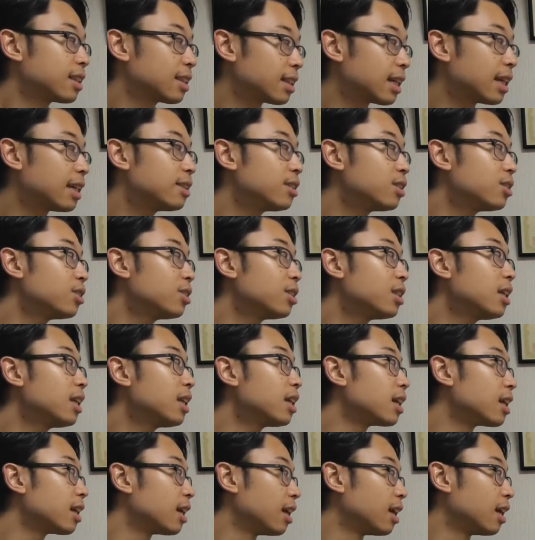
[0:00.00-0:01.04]
単純
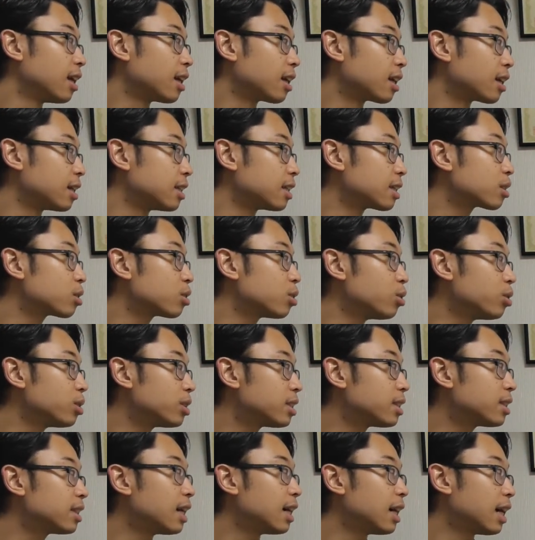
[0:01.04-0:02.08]
に、えー、糖
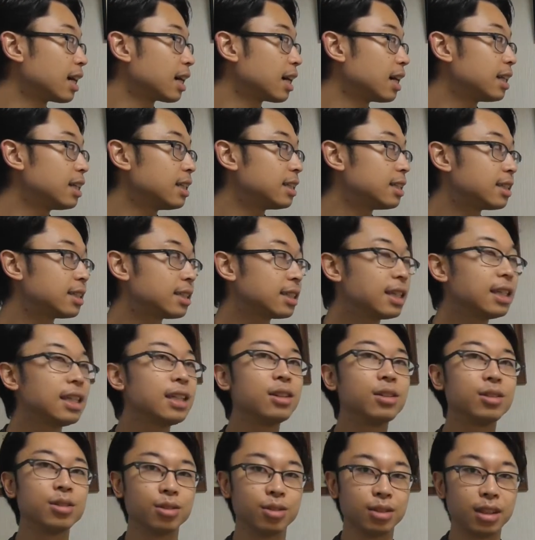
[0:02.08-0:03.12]
質が上がりすぎ
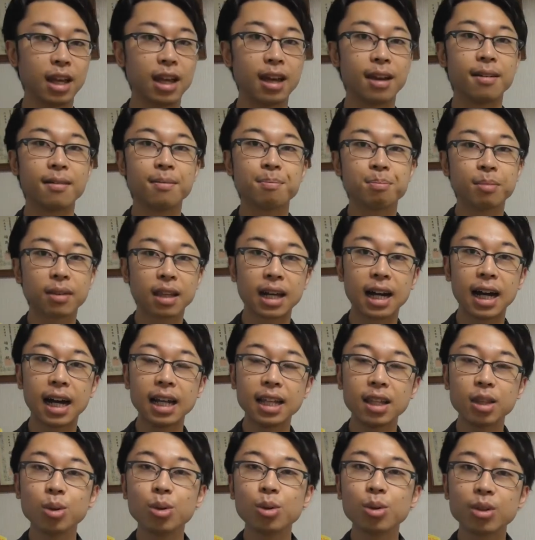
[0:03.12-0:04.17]
るので解
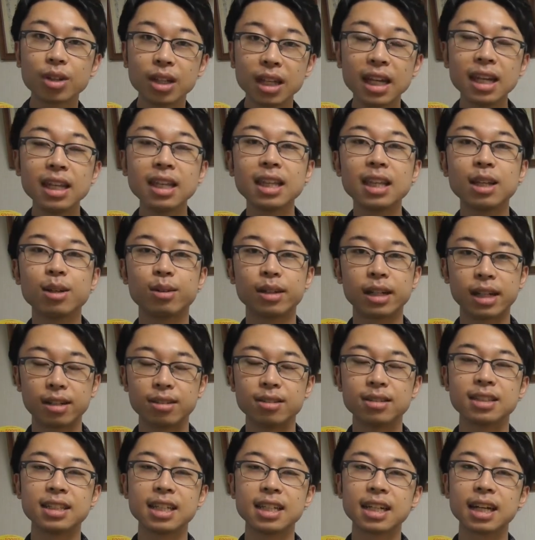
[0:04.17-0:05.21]
糖系って言われる
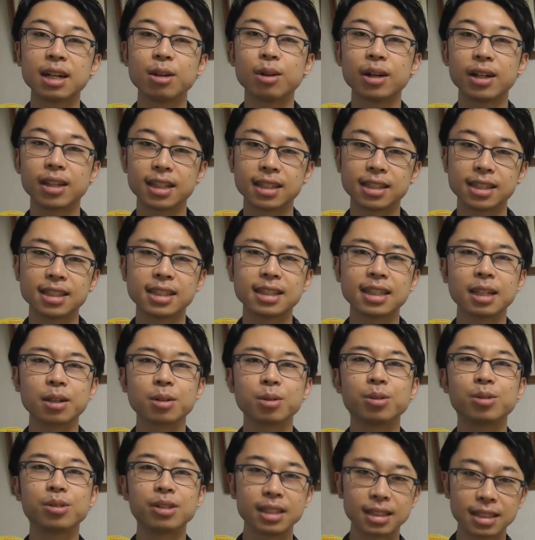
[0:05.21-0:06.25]
前回お話ししたと
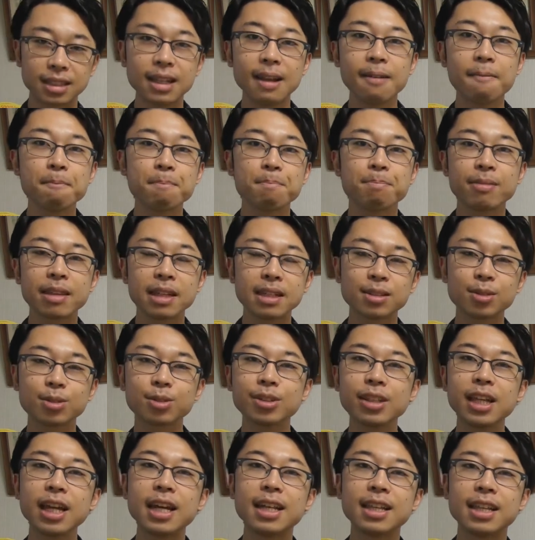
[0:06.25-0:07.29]
ころですねそ
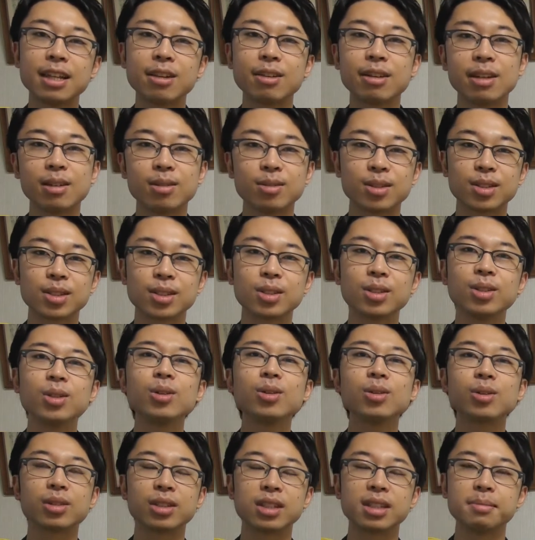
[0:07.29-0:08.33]
こでエネルギーを作
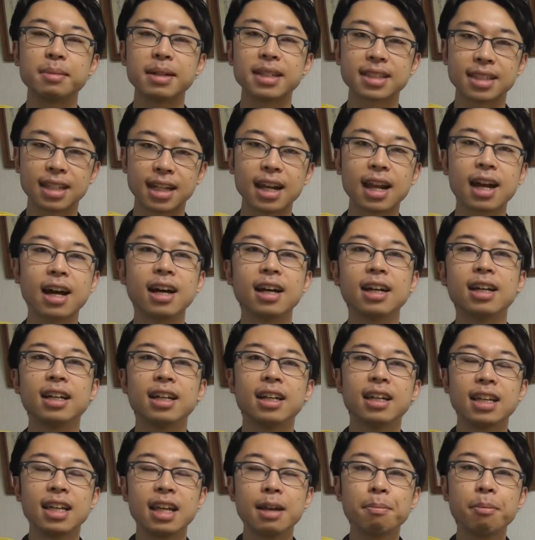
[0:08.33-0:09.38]
ろうとしますから
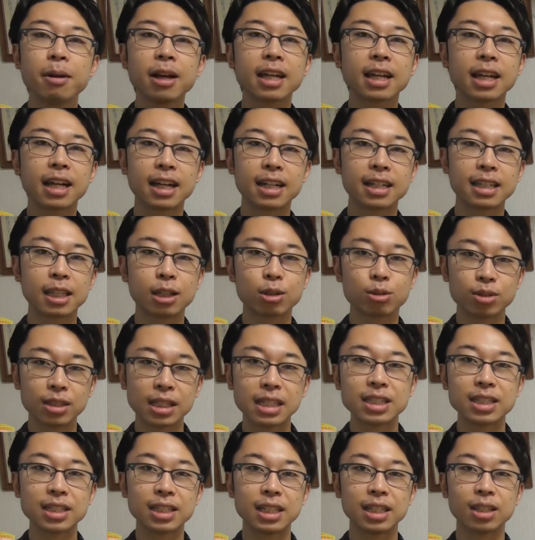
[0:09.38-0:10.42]
やっぱり体の
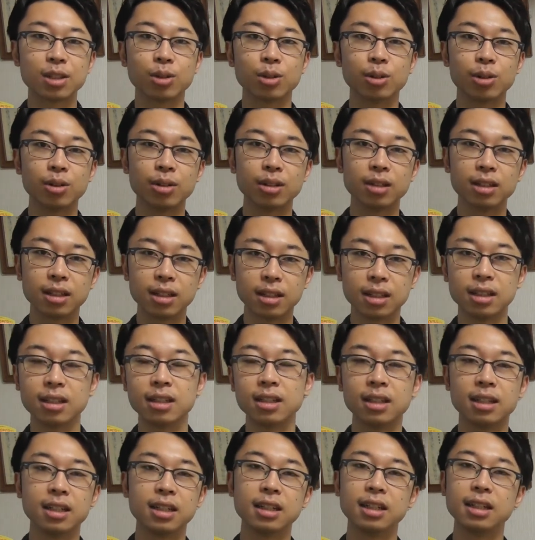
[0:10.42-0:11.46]
摂理と、
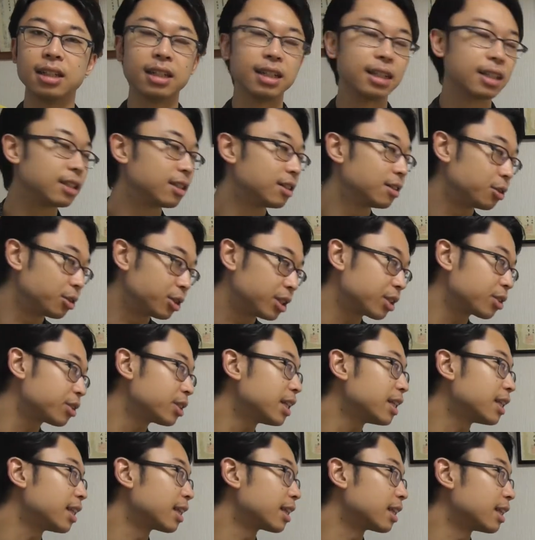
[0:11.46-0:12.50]
えー、ごちゃご
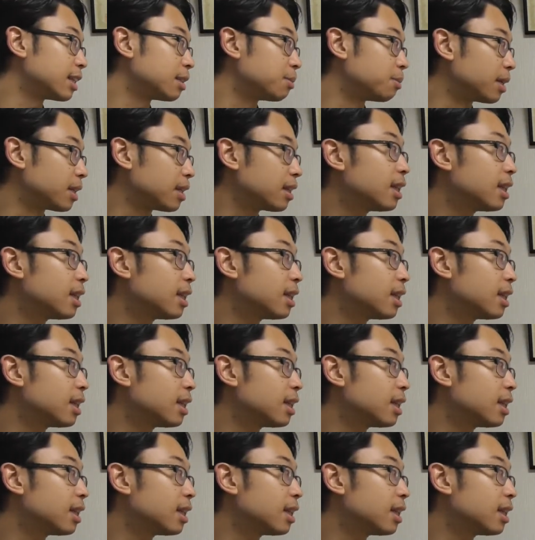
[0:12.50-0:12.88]
ちゃになってしまっ